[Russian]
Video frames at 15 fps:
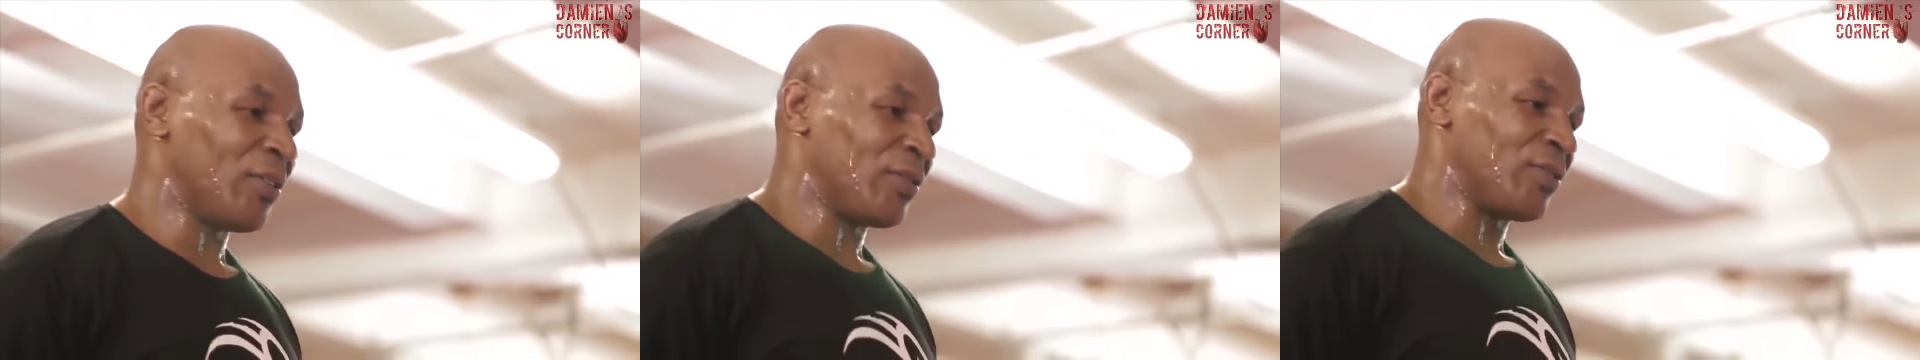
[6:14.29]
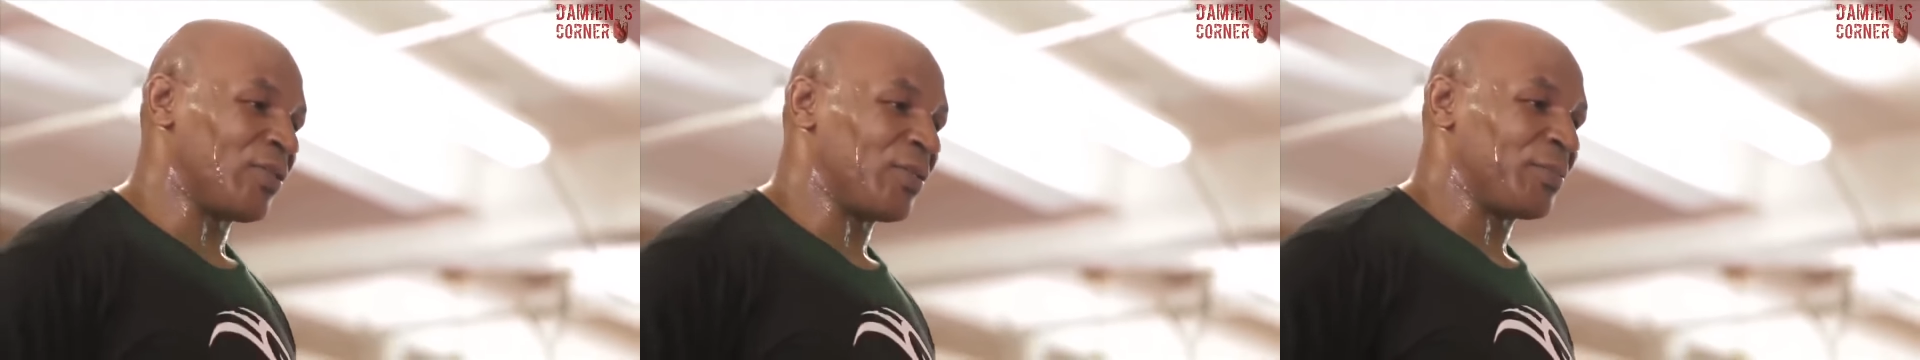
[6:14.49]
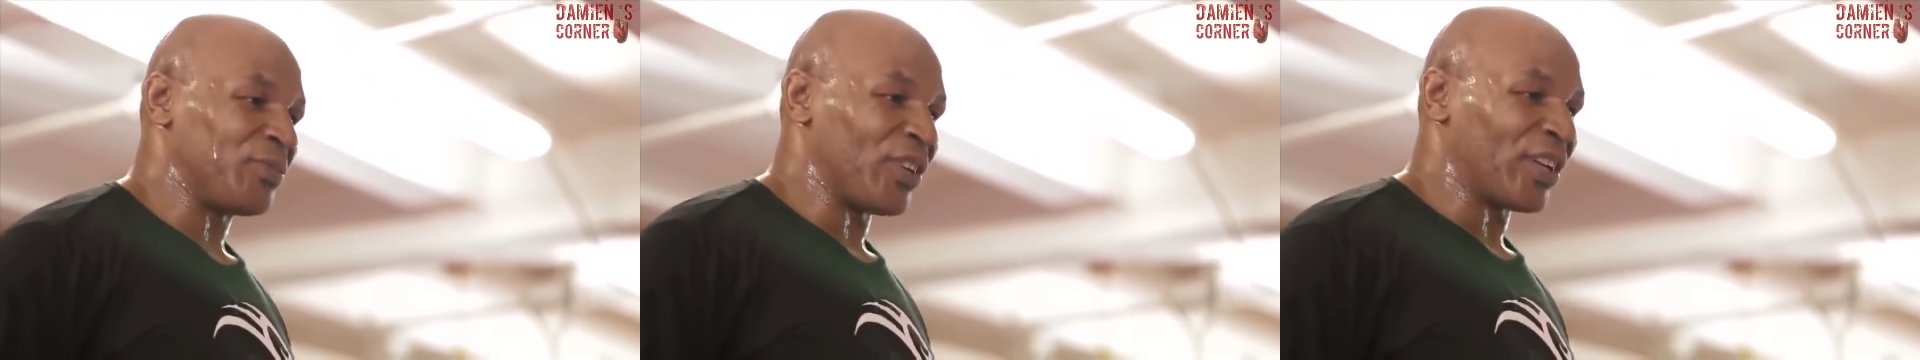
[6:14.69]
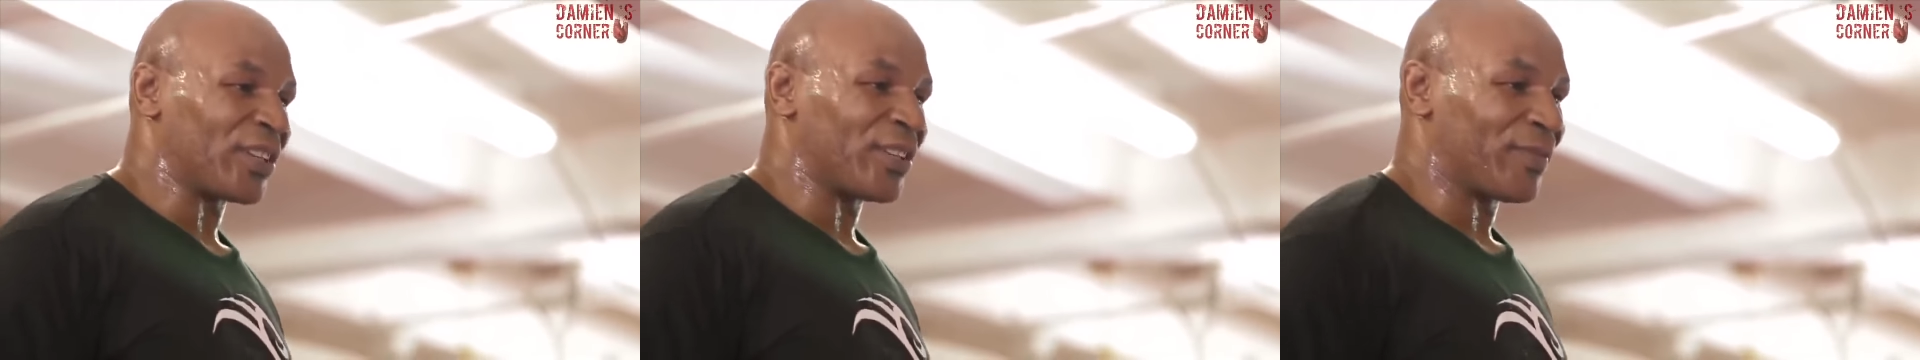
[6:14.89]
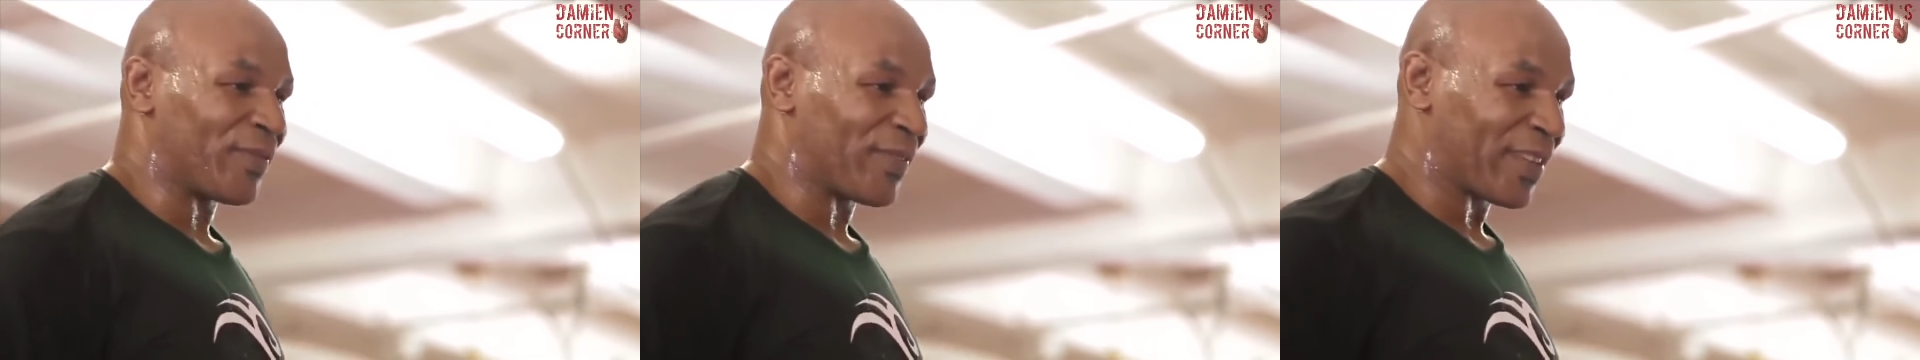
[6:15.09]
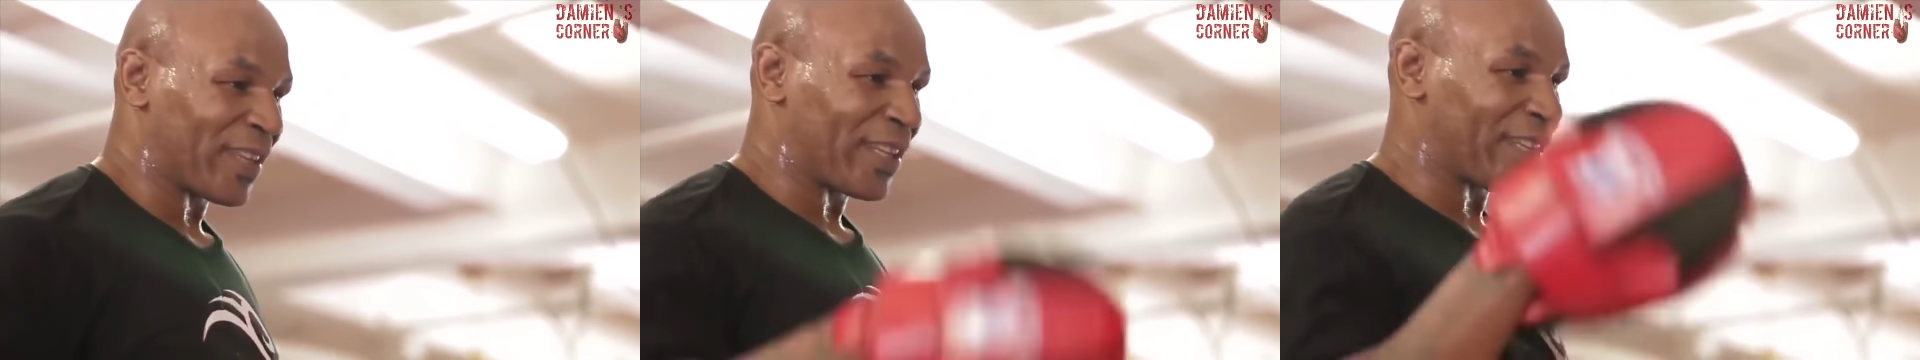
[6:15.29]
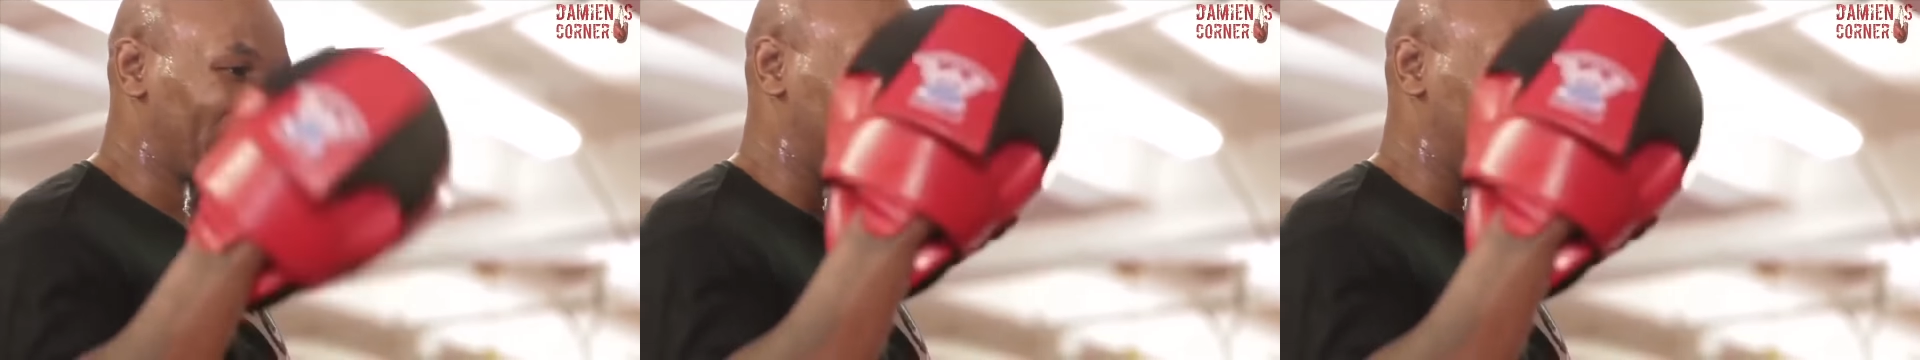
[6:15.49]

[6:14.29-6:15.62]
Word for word: чтобы захватить этот